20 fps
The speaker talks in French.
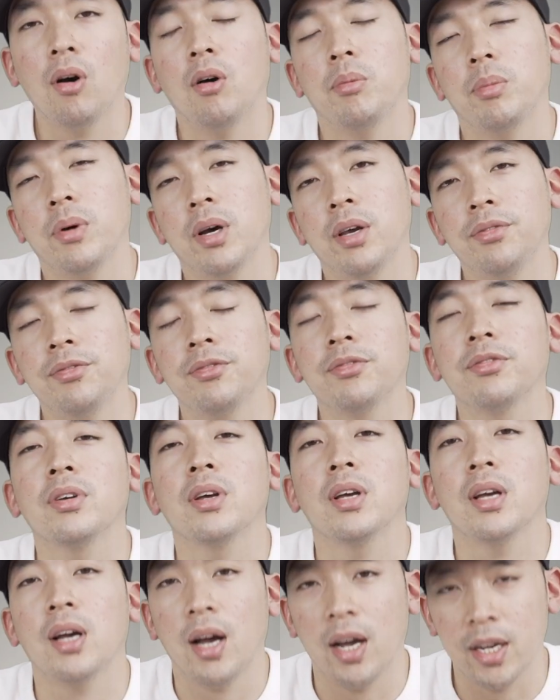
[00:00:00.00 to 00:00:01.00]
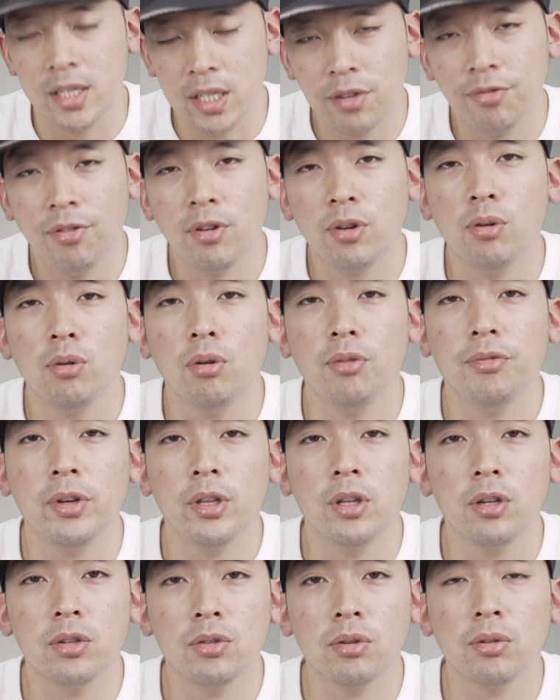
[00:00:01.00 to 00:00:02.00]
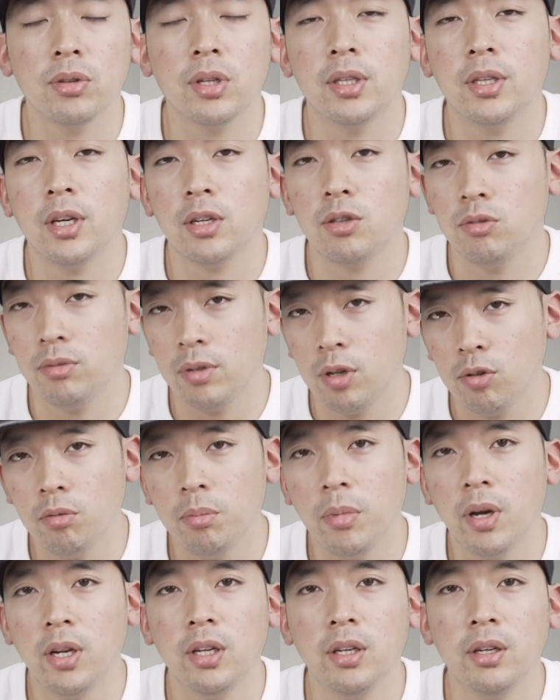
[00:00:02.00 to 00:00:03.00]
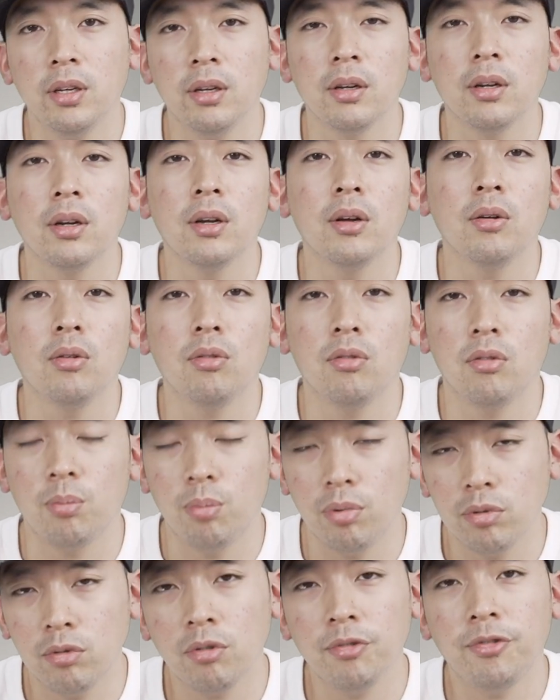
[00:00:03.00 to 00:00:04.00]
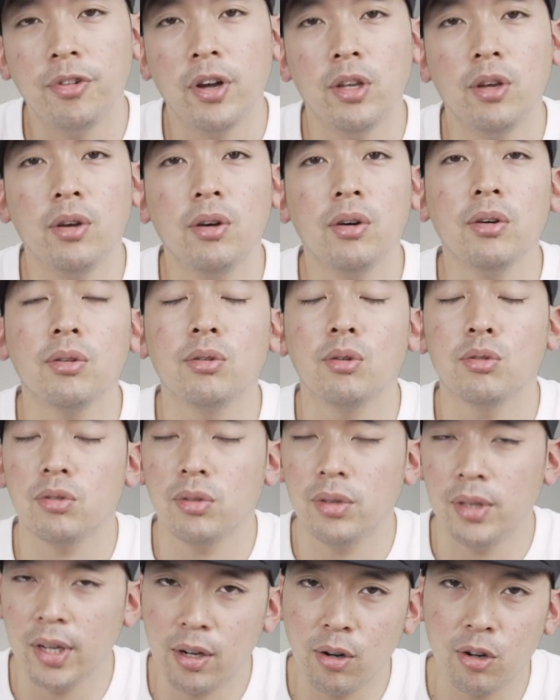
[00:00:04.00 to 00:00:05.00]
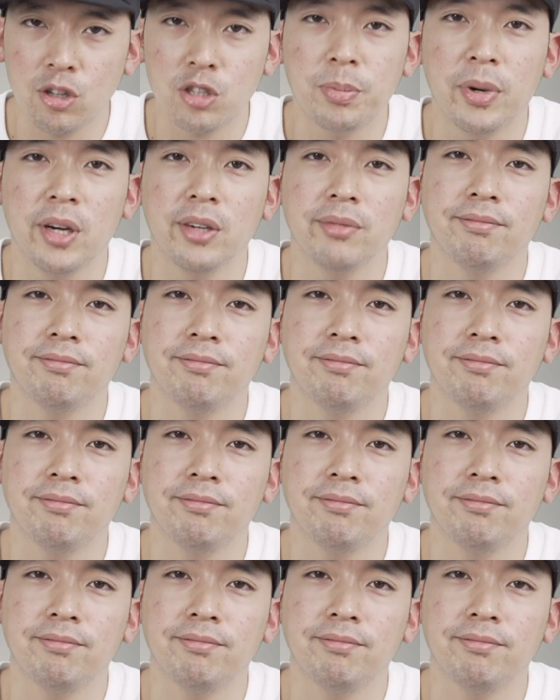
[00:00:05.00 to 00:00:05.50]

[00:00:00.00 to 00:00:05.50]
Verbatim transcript: En bref, à chaque fois que le V200 détecte une anomalie, le bouton Fire ne se déclenche pas.